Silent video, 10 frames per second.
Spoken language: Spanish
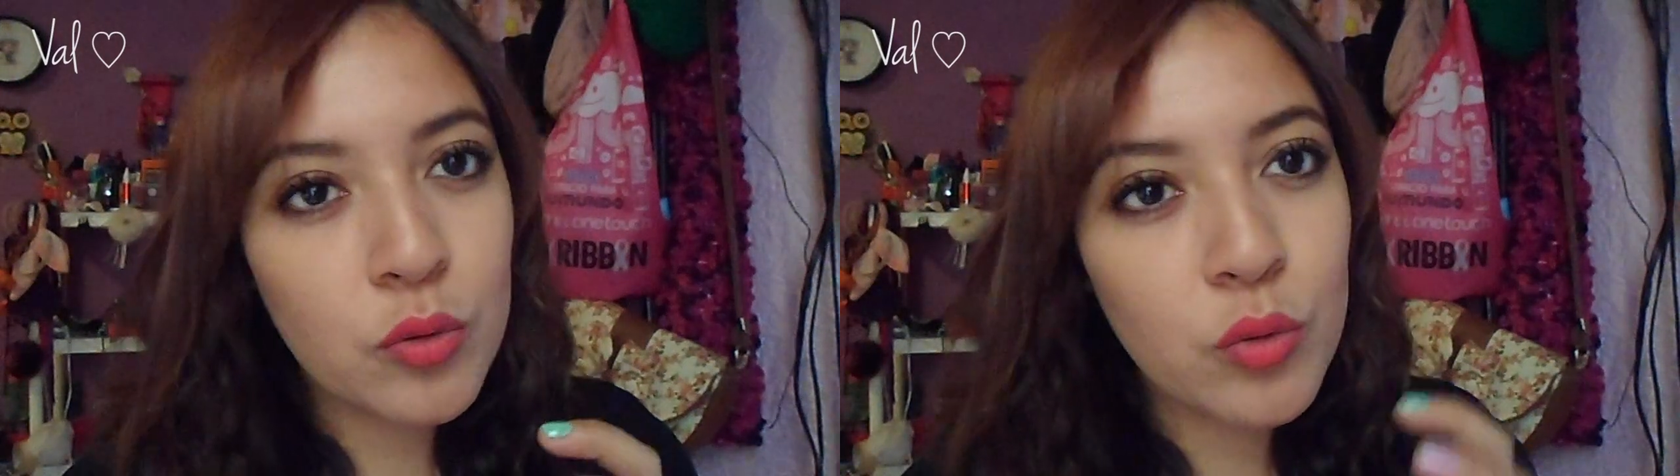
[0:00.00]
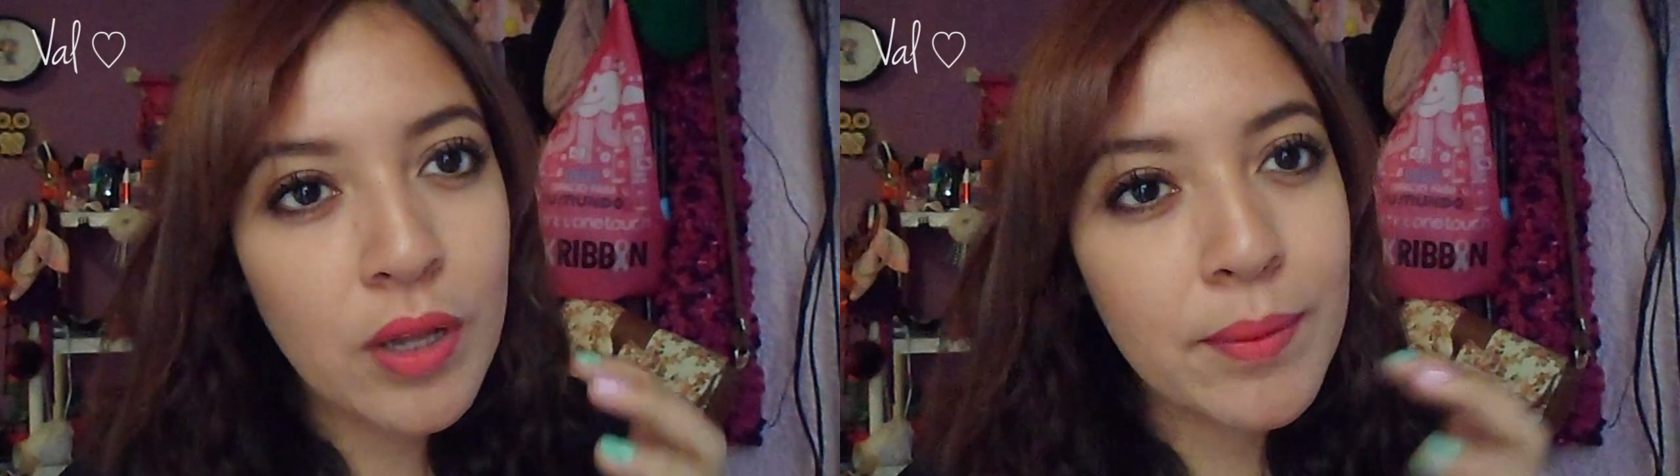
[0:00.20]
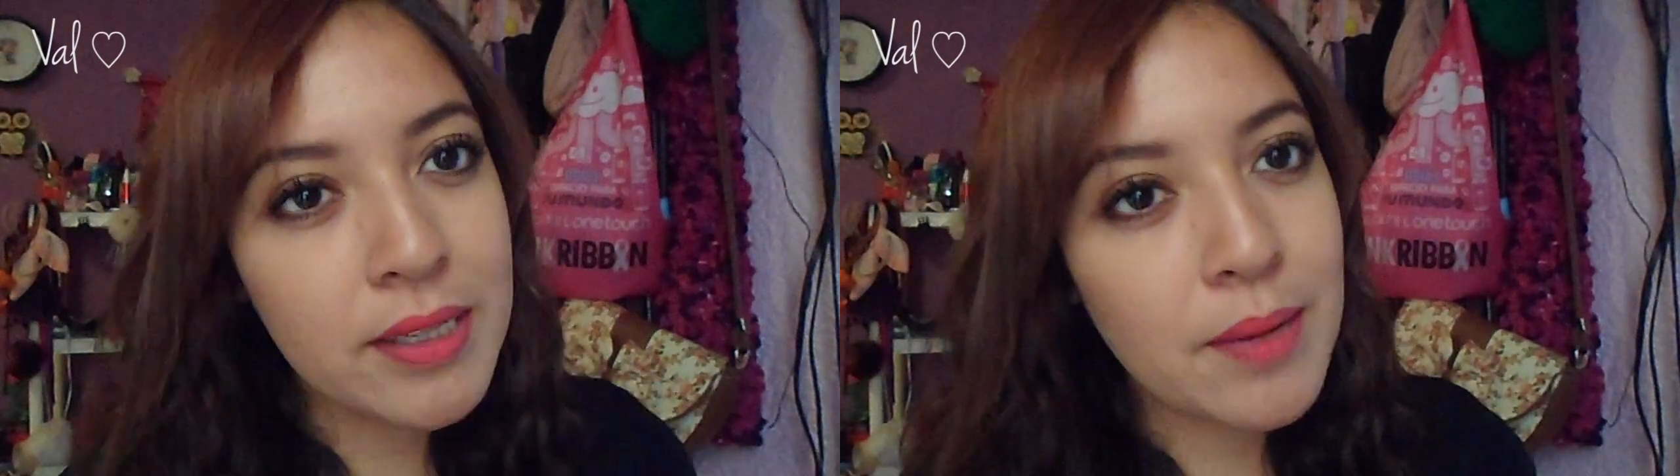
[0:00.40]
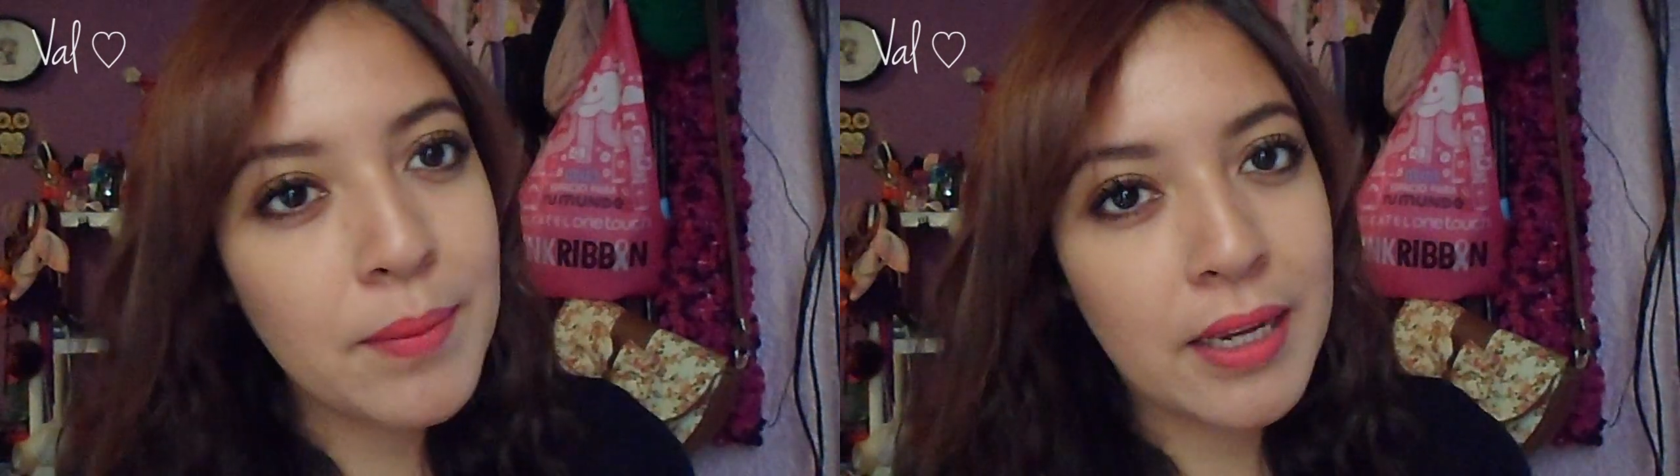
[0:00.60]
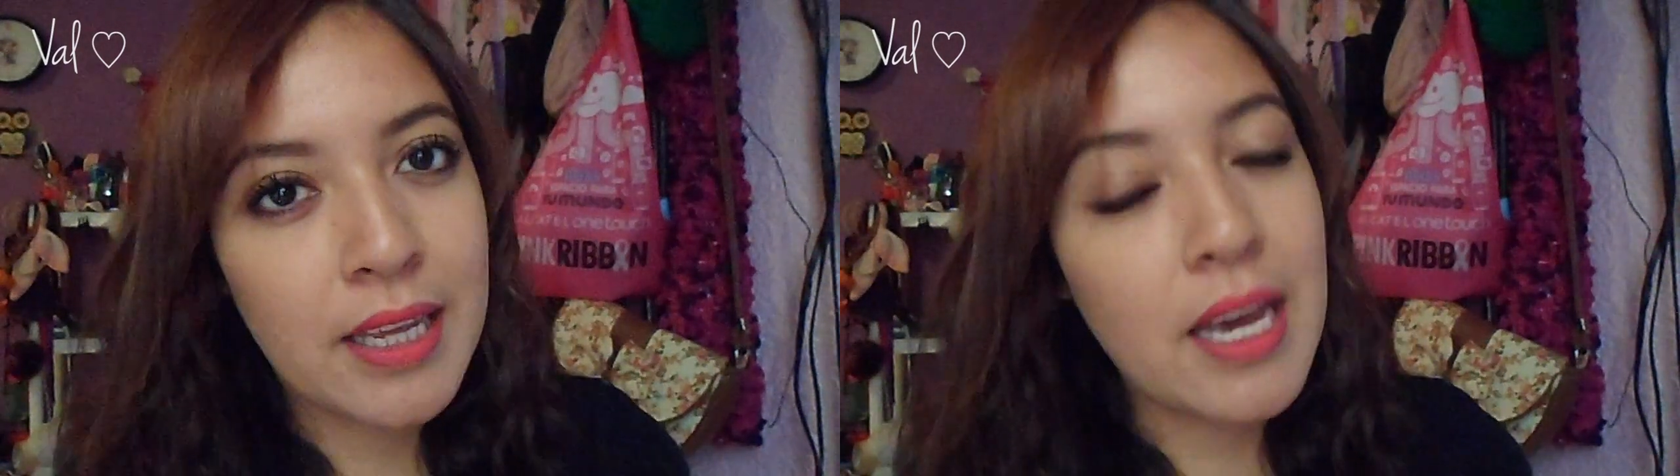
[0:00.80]
una base de
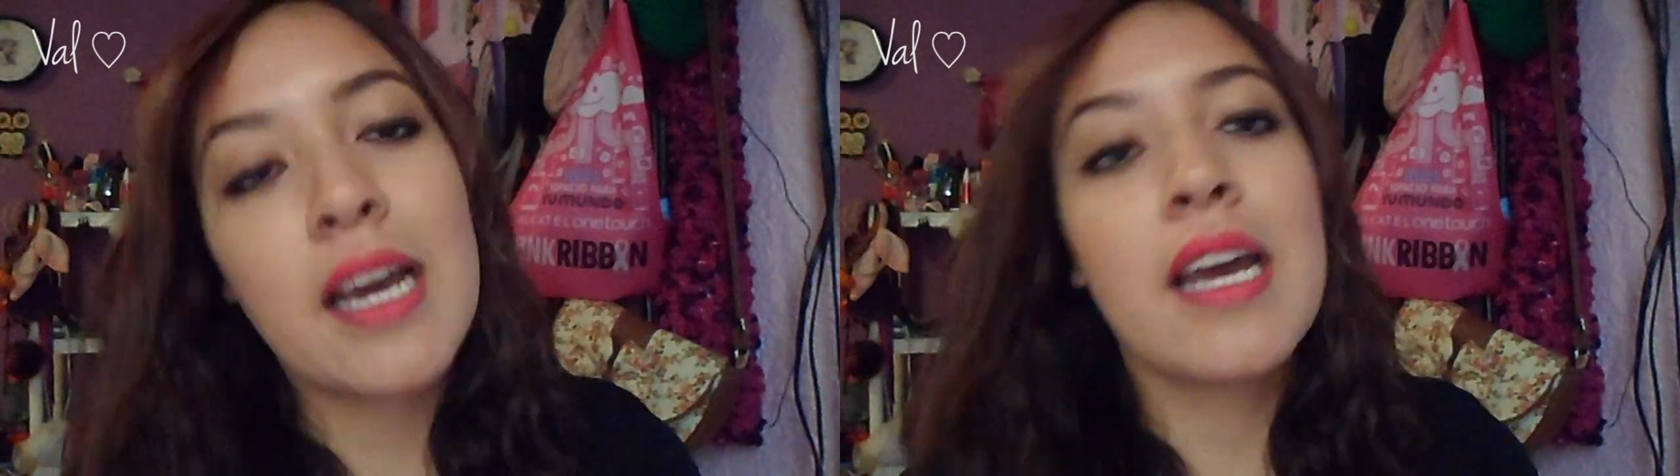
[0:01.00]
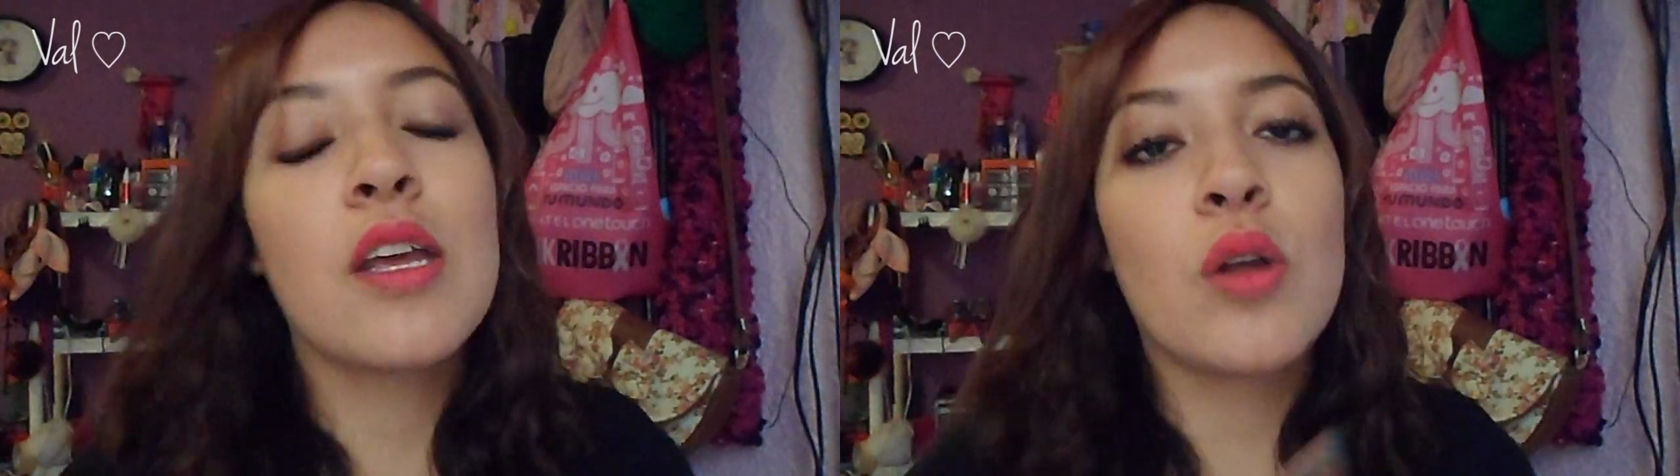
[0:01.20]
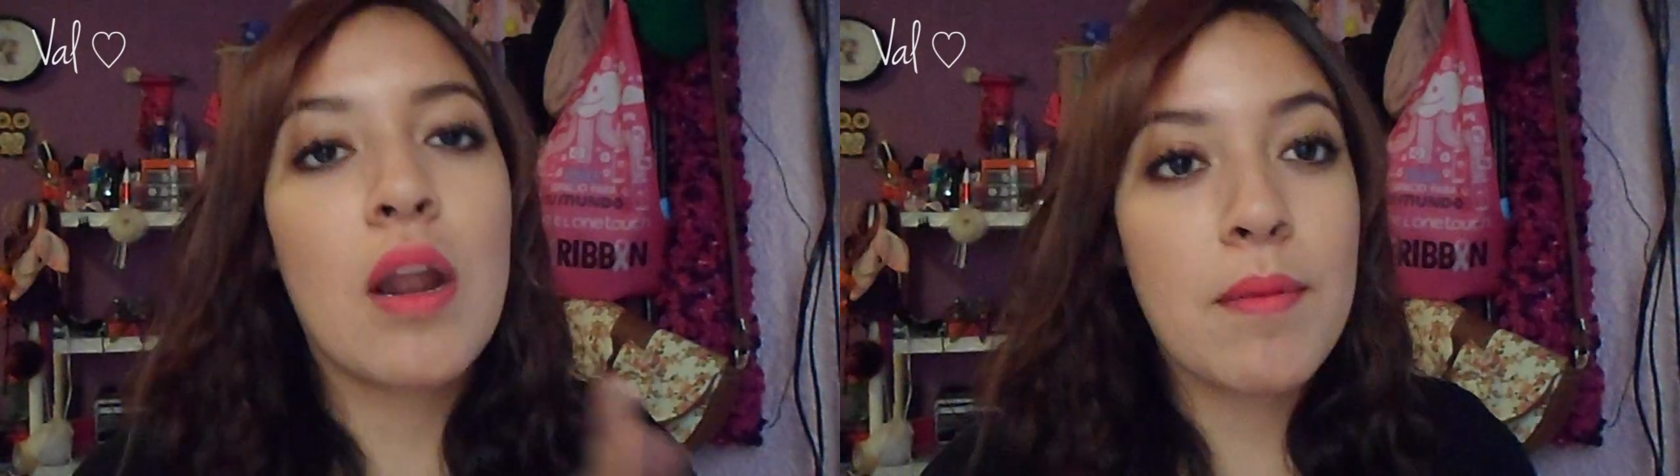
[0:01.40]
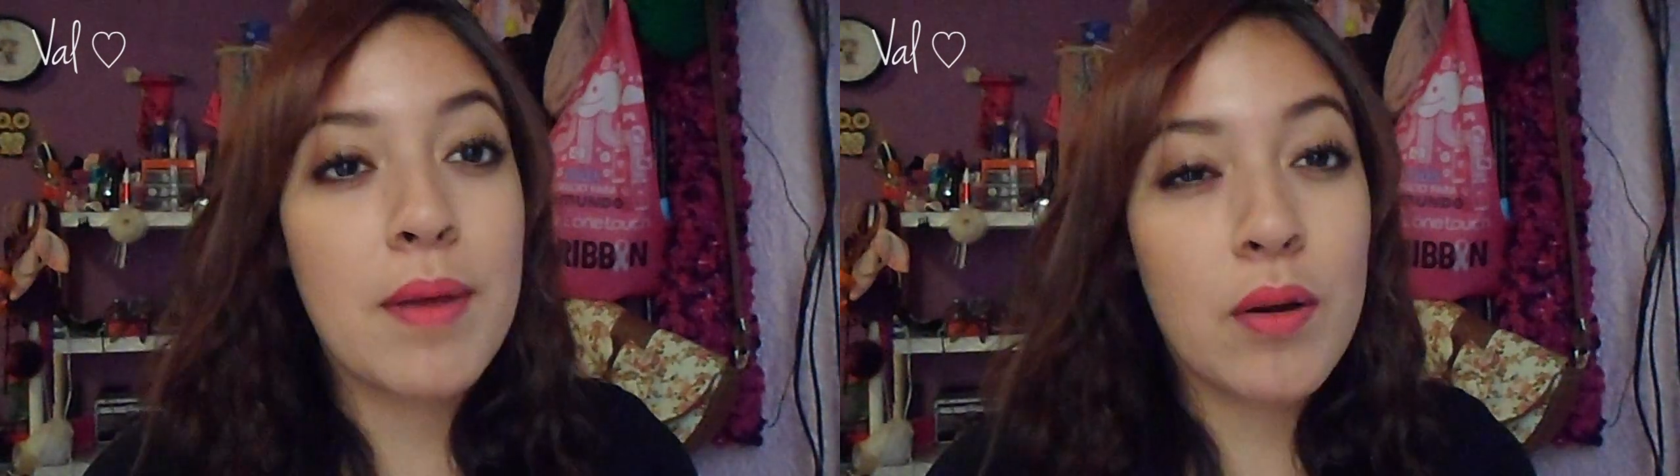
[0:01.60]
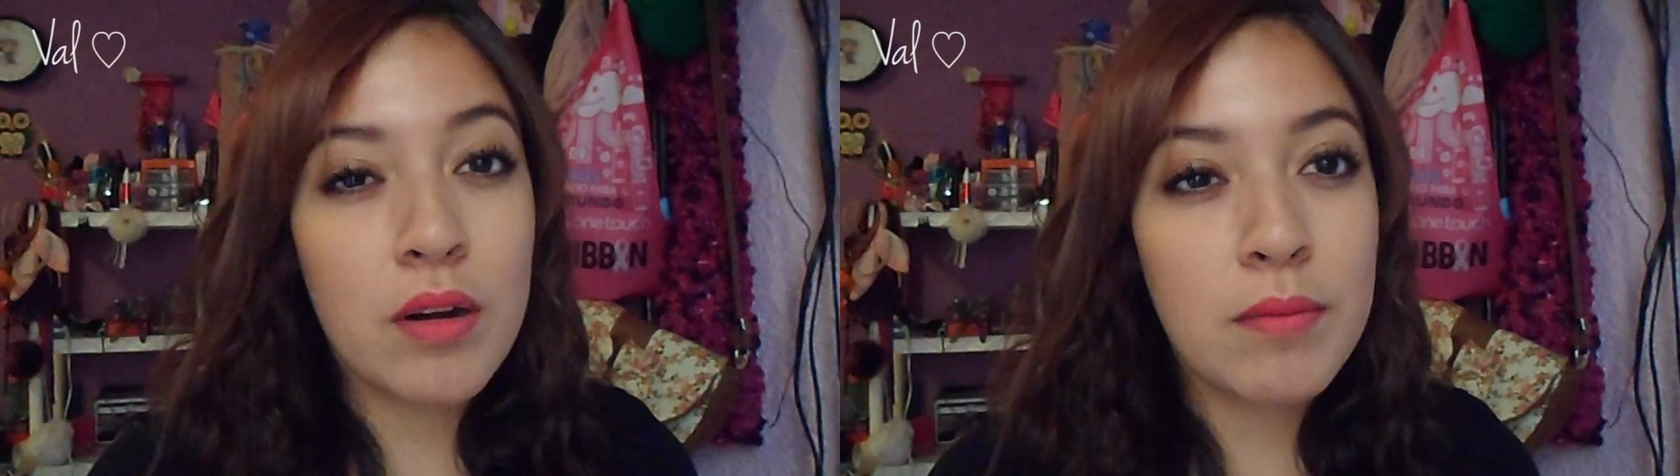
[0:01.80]
maquillaje que una
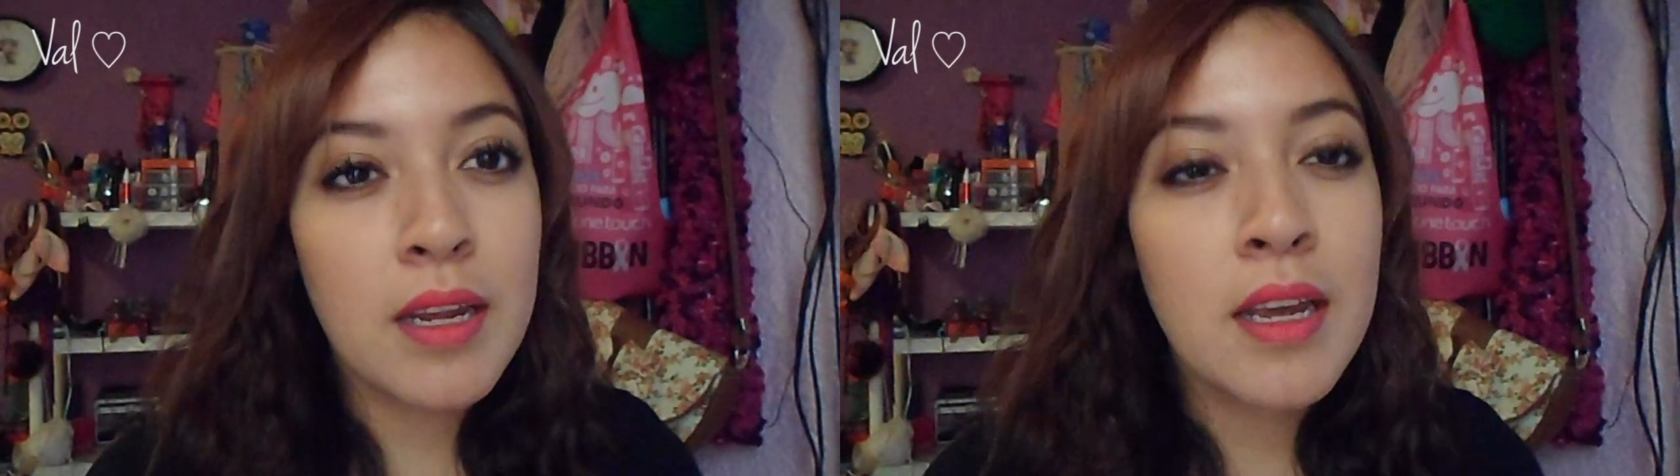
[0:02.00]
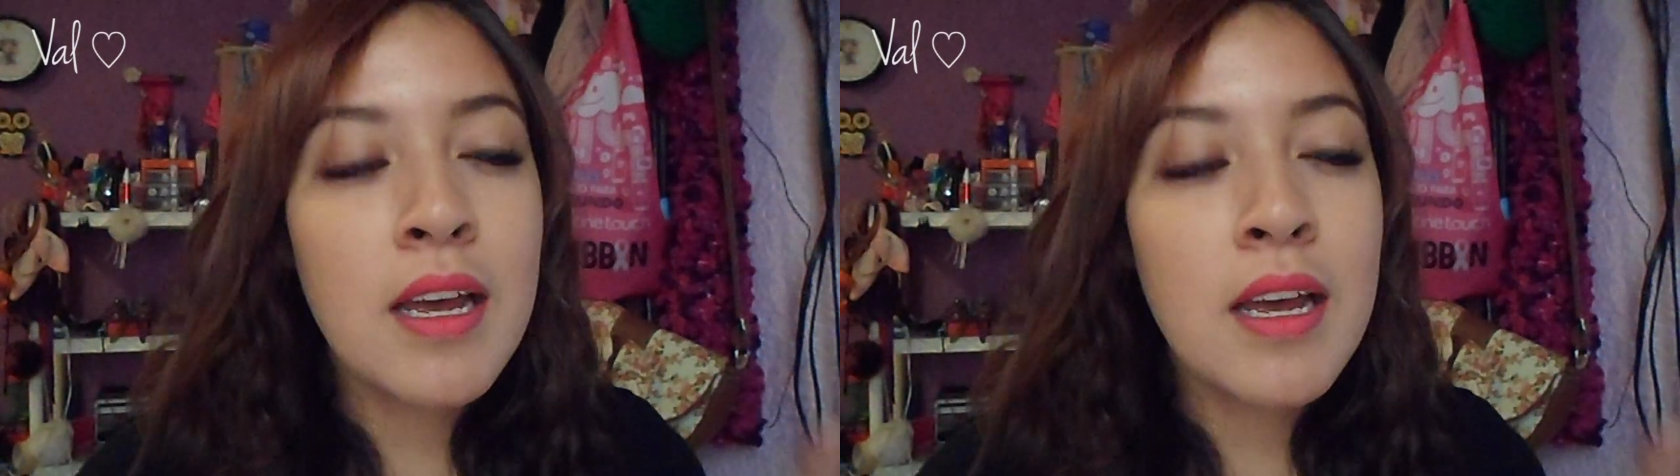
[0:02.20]
BB Cream.